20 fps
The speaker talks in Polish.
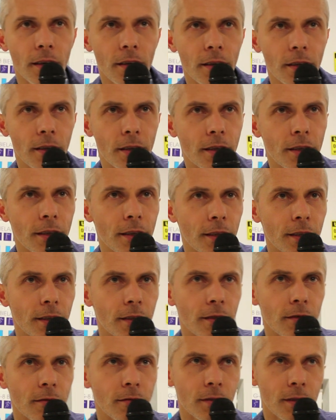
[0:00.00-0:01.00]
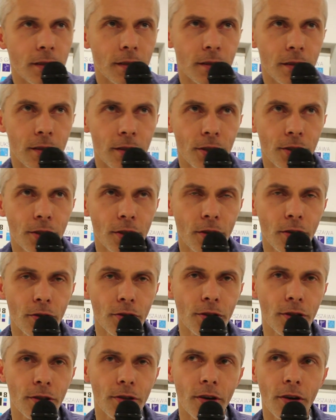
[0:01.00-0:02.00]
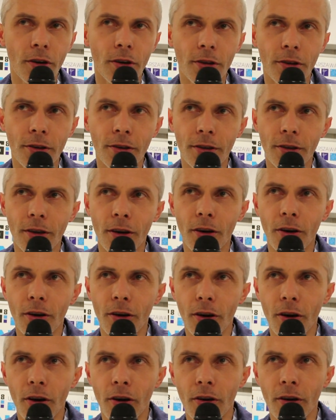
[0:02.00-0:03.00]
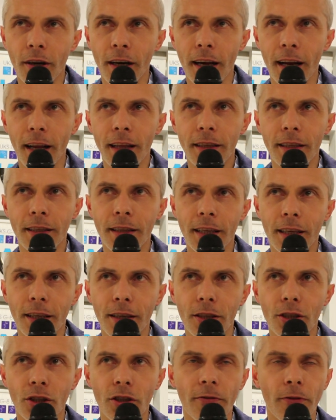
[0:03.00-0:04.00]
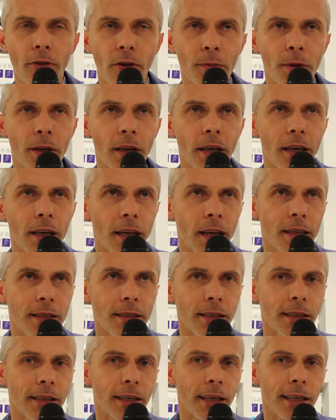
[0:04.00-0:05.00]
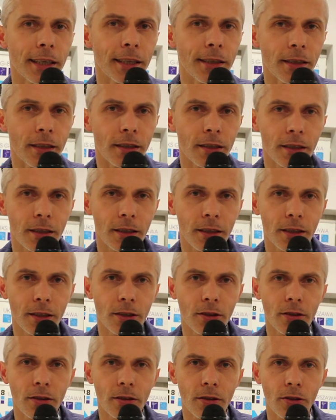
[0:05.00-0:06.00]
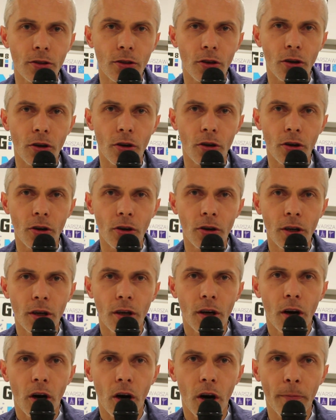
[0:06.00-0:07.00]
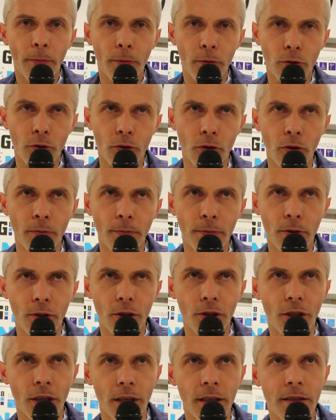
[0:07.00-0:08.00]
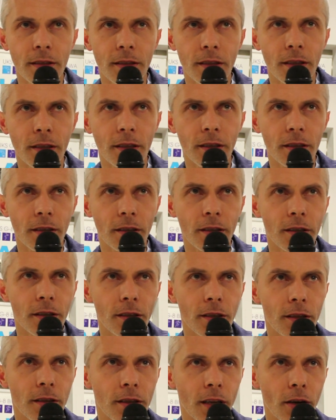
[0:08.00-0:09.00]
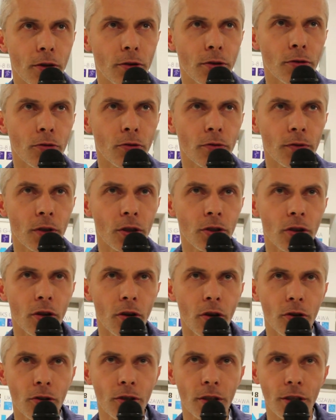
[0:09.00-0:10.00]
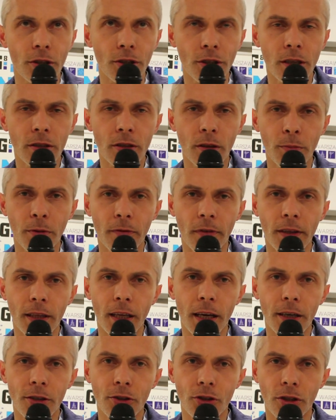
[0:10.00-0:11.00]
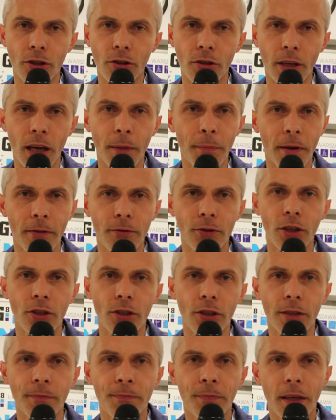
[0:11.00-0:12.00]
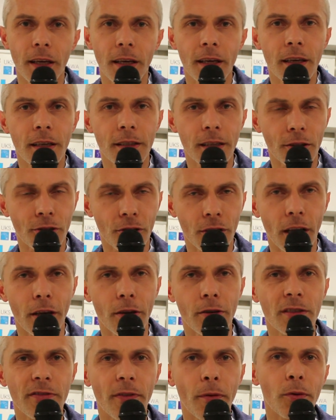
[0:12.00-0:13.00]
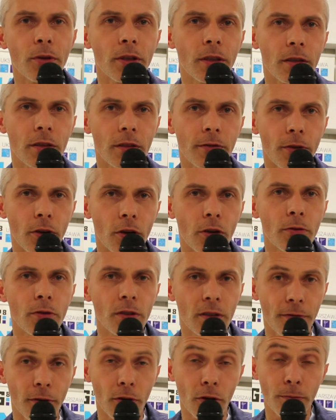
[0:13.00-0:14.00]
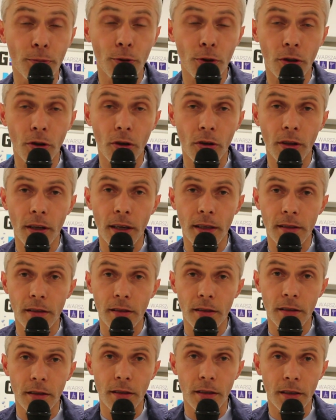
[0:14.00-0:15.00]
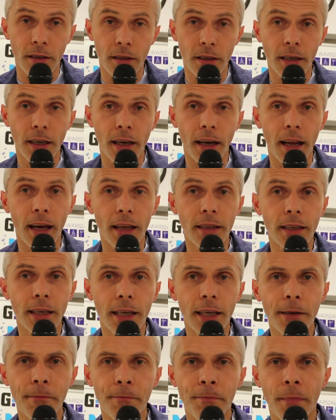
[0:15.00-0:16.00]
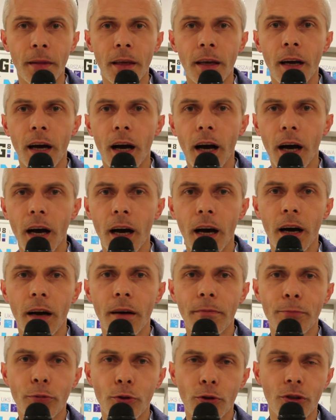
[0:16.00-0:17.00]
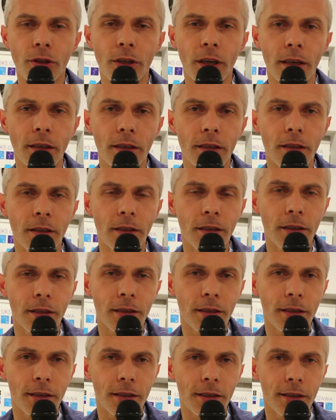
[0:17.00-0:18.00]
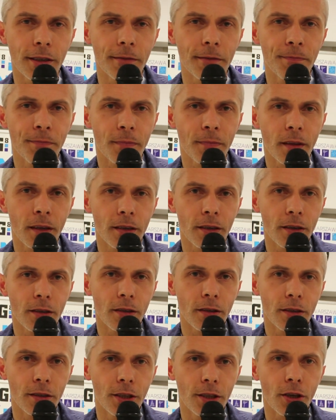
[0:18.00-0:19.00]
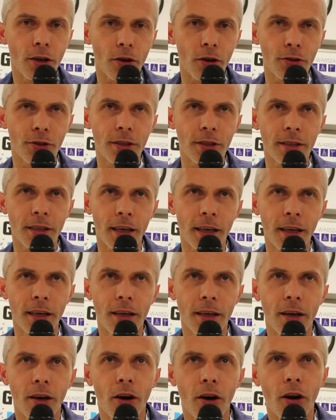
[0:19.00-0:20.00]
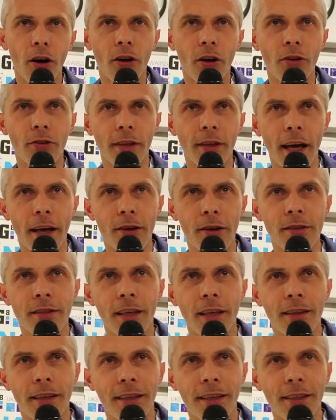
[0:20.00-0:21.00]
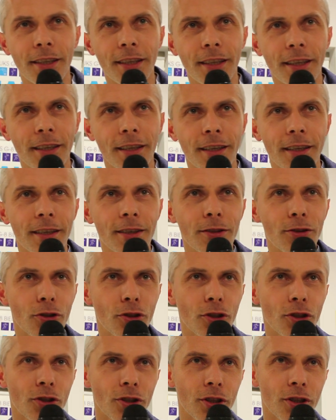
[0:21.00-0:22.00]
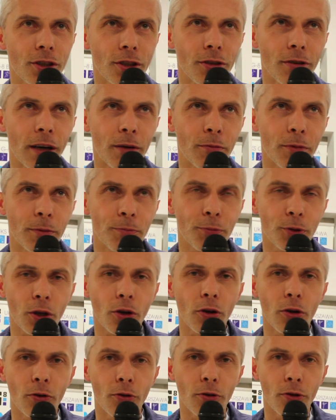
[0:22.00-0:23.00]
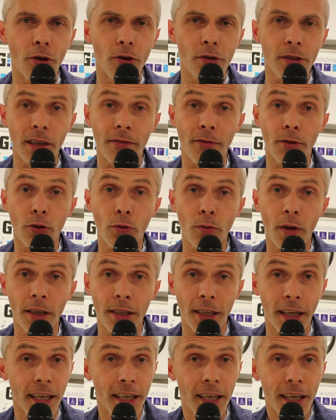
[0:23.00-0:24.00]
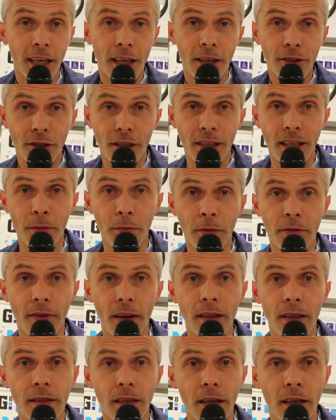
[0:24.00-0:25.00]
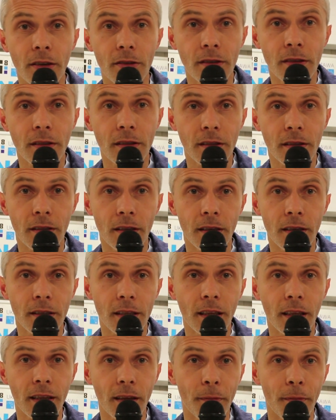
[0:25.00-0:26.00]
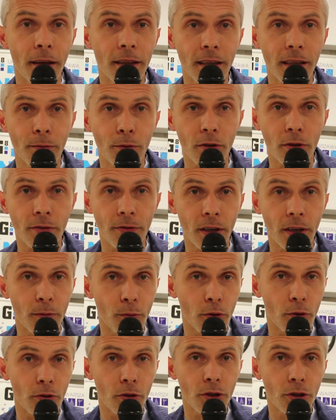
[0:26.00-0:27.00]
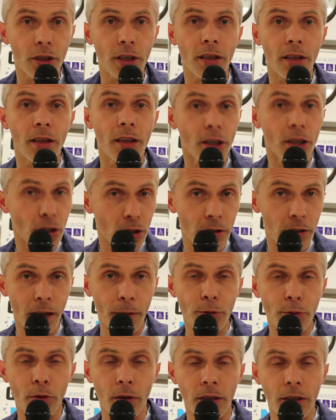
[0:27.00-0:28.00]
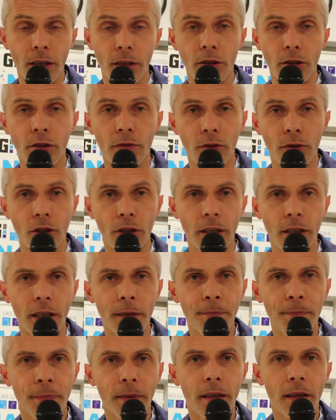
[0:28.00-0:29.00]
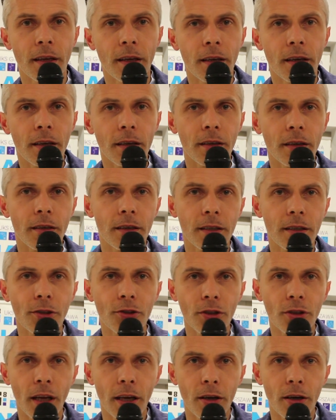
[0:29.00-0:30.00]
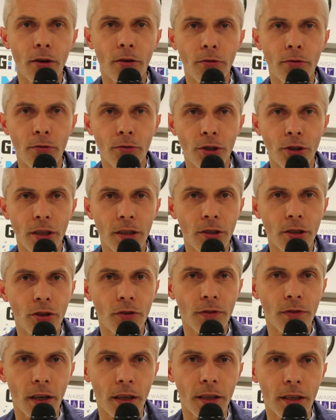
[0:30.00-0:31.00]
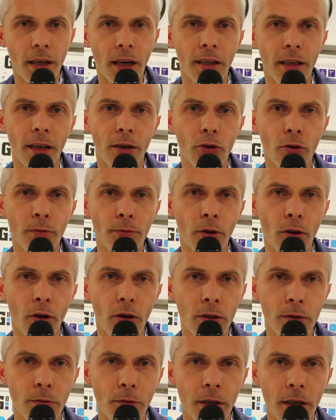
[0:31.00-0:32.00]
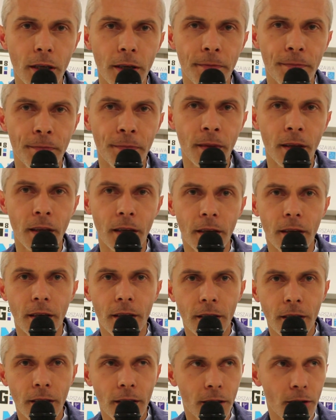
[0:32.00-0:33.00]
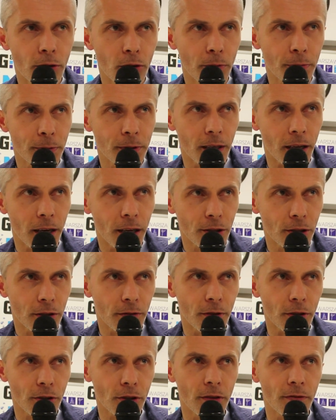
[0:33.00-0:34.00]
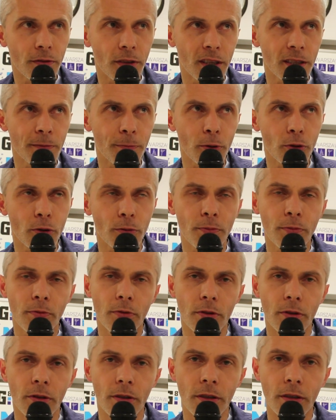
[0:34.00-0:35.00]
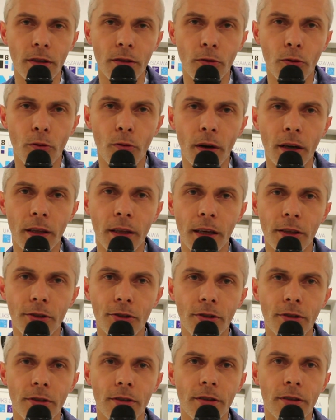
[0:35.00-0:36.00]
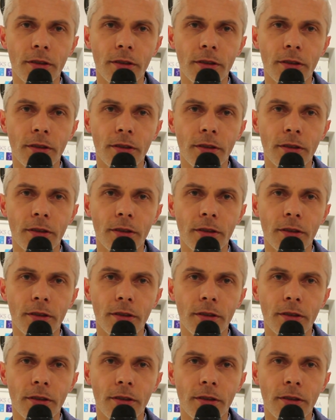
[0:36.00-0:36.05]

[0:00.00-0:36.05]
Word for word: E, jeśli chodzi o, o, o karate takie jeszcze w formie rekreacyjnej, to oprócz grup dziecięcych e, trenują również dorośli. Często bywa tak, że to najpierw dzieci zaczynają swobodę, swoją, swoją przygodę z e, karate, a później e, ich rodzice oglądając te treningi, troszeczkę się jakby przekonując, ewentualnie czasami wracając z sentymentem do swojej młodości, kiedy też na przykład kiedyś ćwiczyli, zaczynają uczestniczyć w treningach dla grup dorosłych i klub stara się właśnie w ten sposób układać